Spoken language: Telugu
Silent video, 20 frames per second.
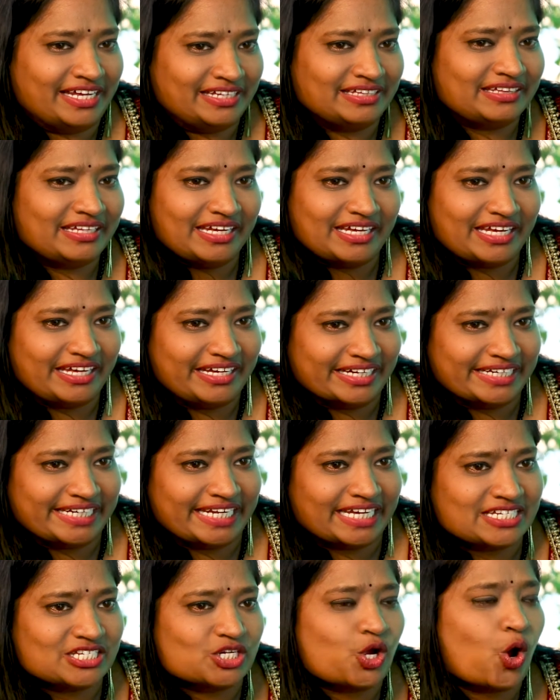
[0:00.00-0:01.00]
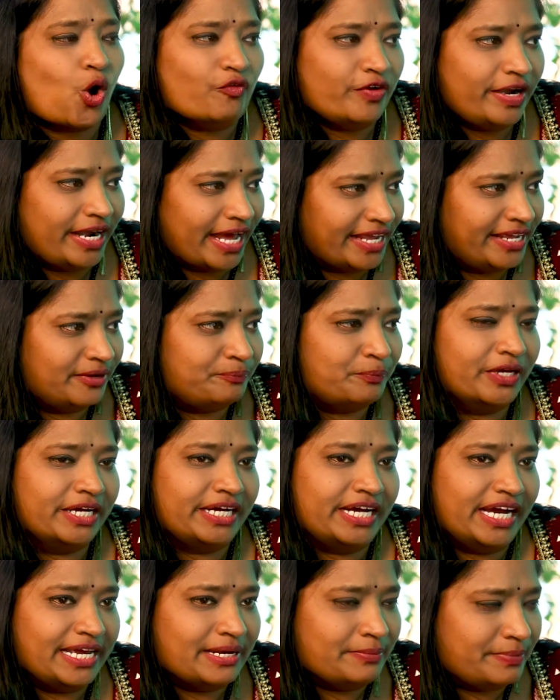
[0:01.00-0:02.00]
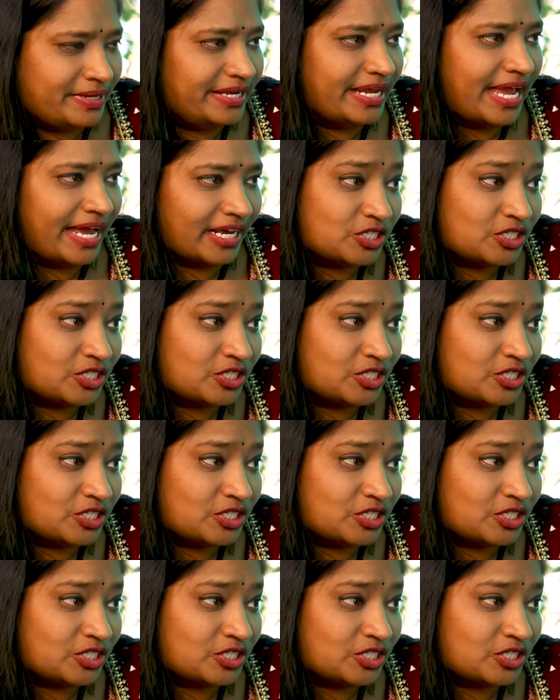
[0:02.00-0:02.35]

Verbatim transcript: ఐ థింక్ ఇంకా నెక్స్ట్ కోవిడ్ అయిపోయాక ఐ బీ